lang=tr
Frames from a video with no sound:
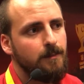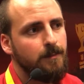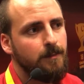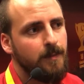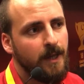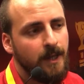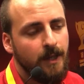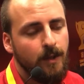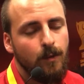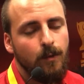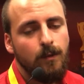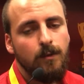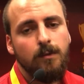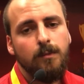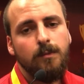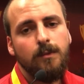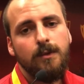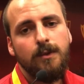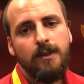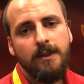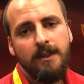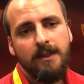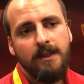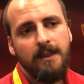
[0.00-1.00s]
pek
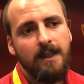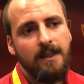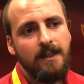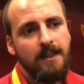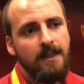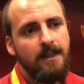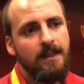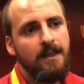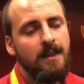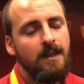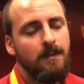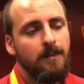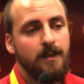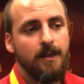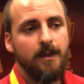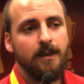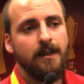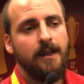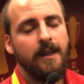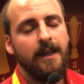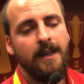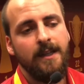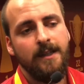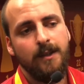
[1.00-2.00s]
olumlu sinyaller alamadık.
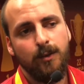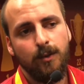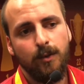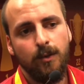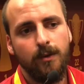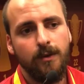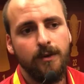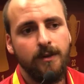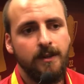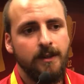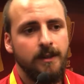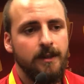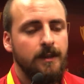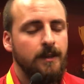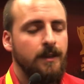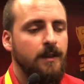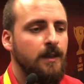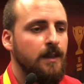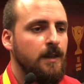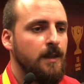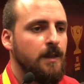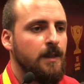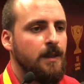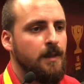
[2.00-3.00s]
Enzonzi
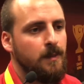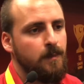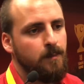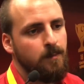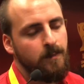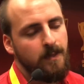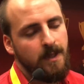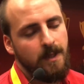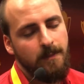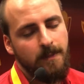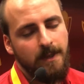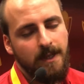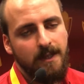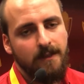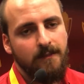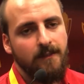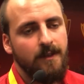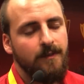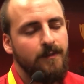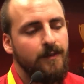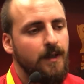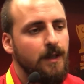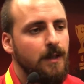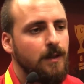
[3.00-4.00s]
Babel
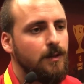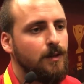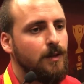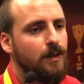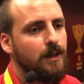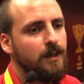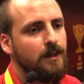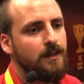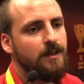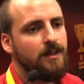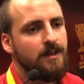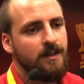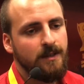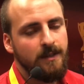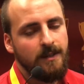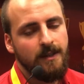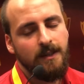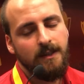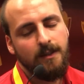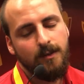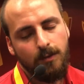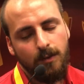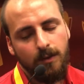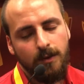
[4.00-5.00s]
ve Falcao
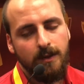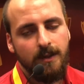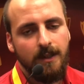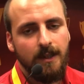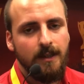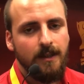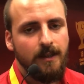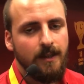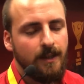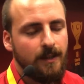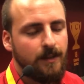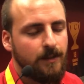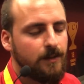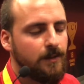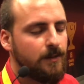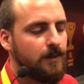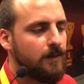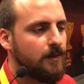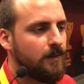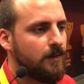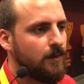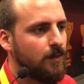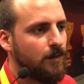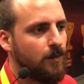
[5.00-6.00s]
dışında sonradan giren
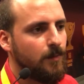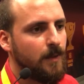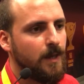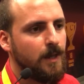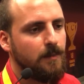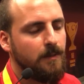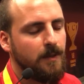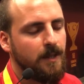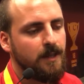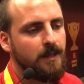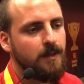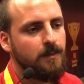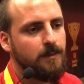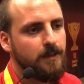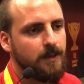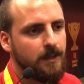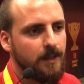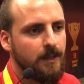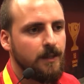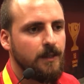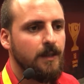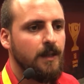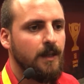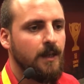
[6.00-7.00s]
Ömer Bayram'ı
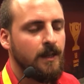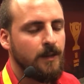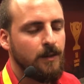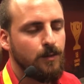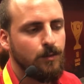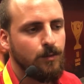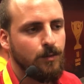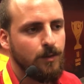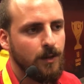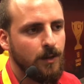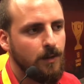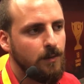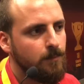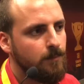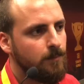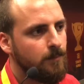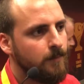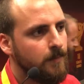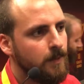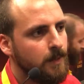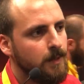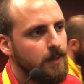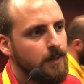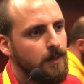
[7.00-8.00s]
da ayrı tutalım.
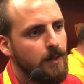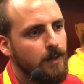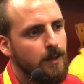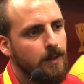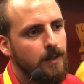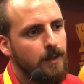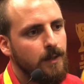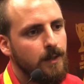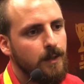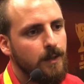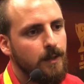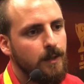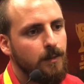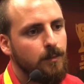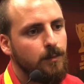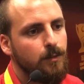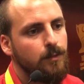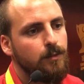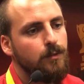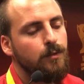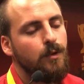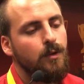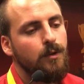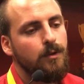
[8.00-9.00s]
E,
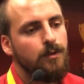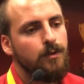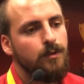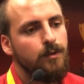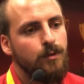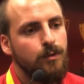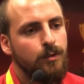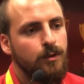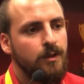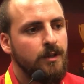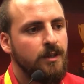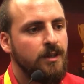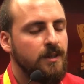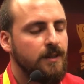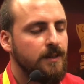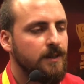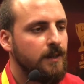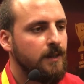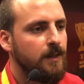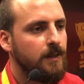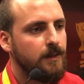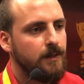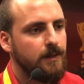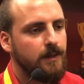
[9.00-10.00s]
bu dört oyuncu
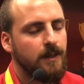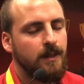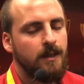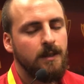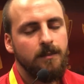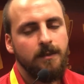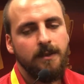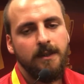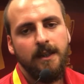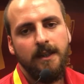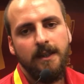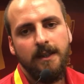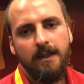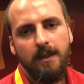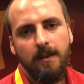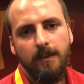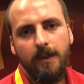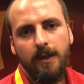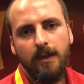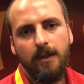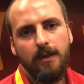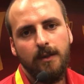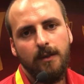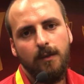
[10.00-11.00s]
dışında takımın geneli
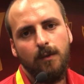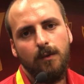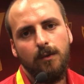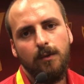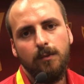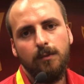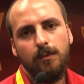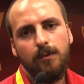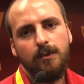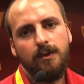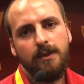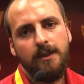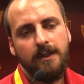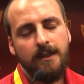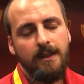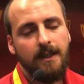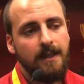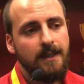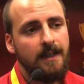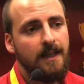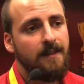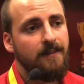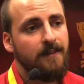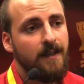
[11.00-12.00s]
pek olumlu
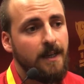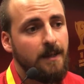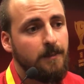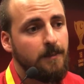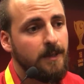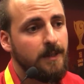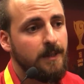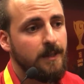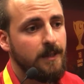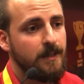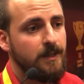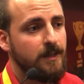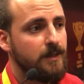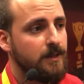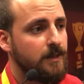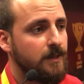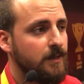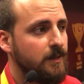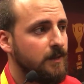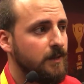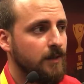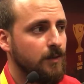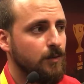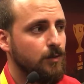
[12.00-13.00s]
sinyaller vermedi
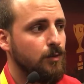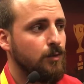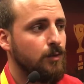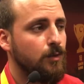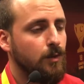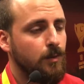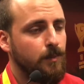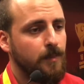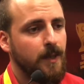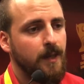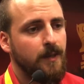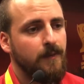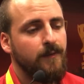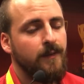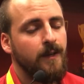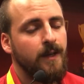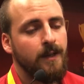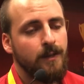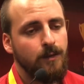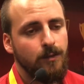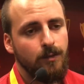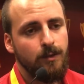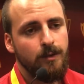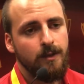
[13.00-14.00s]
açıkçası diye düşünüyorum. Yani
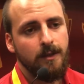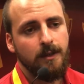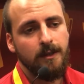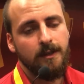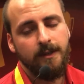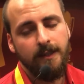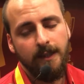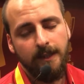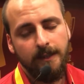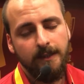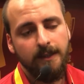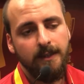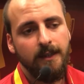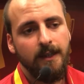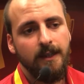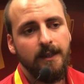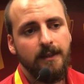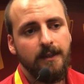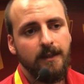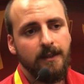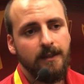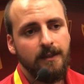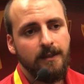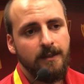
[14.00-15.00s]
Fatih Hoca'daki teknik
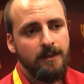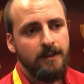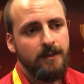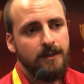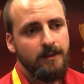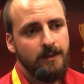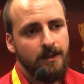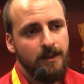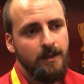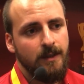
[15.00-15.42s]
heyetteki hırs,